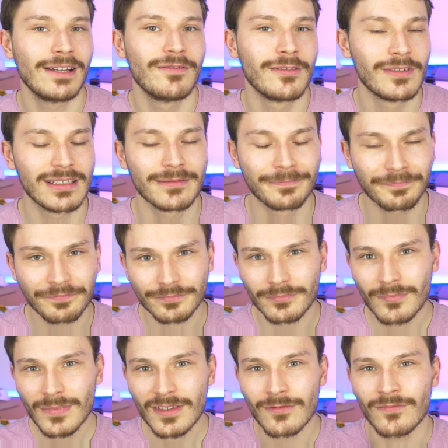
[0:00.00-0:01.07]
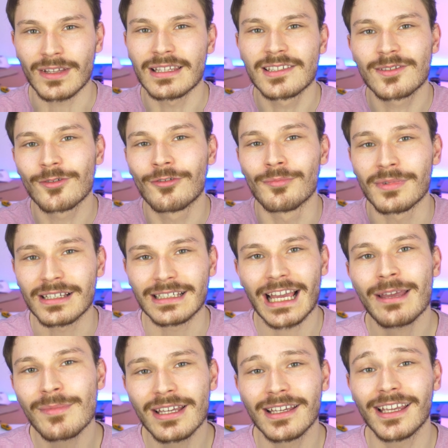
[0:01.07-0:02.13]
denn wir wissen, wenn es um
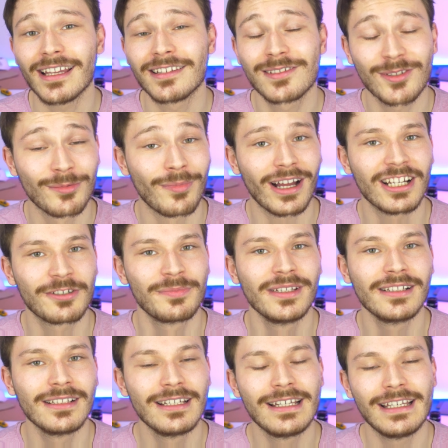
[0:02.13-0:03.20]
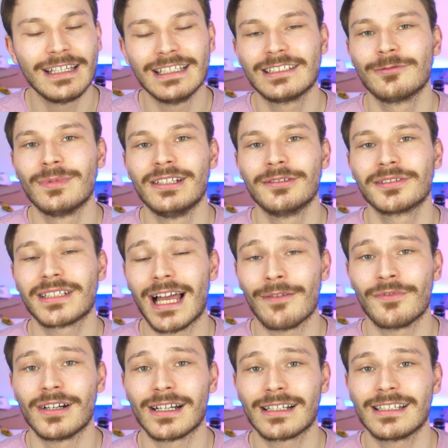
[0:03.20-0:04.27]
Gaming geht zum Beispiel, ist Windows
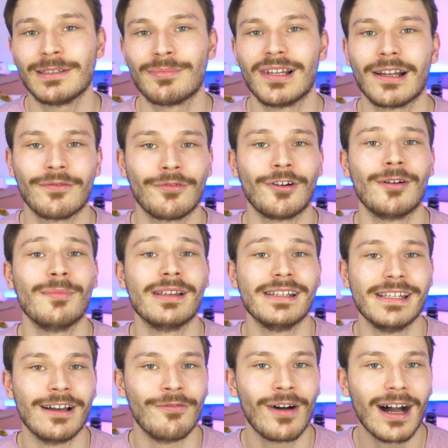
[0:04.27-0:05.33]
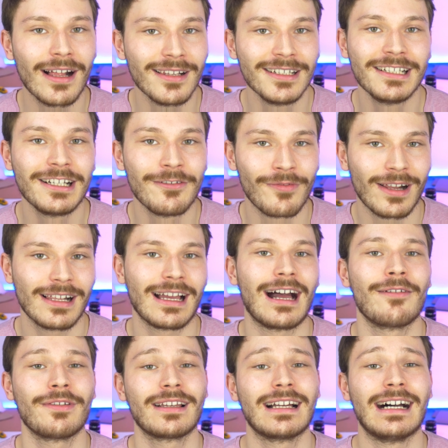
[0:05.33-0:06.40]
einfach die Plattform der Wahl, weil
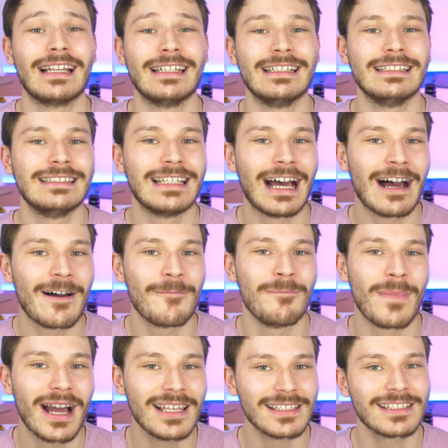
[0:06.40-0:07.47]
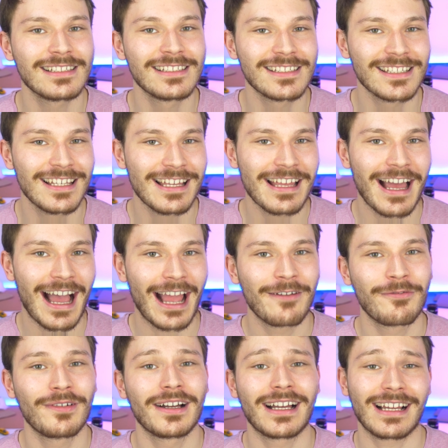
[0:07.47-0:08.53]
Grafikkarten da meistens
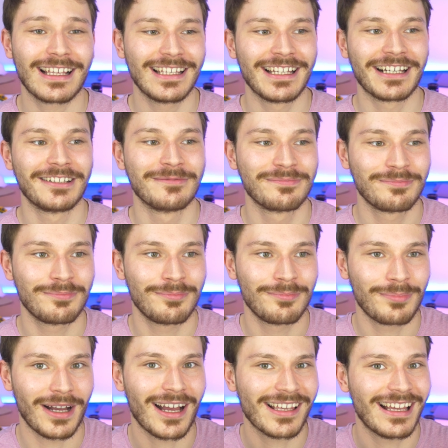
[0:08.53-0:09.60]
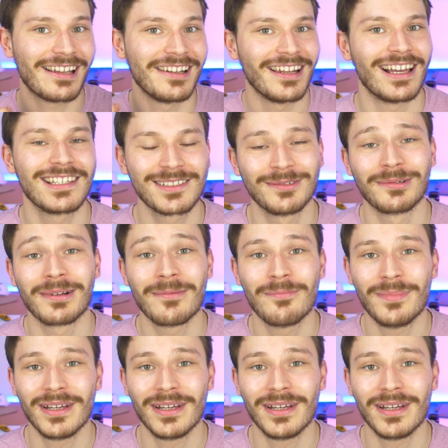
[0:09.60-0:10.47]
einfach ihre brachiale Leistung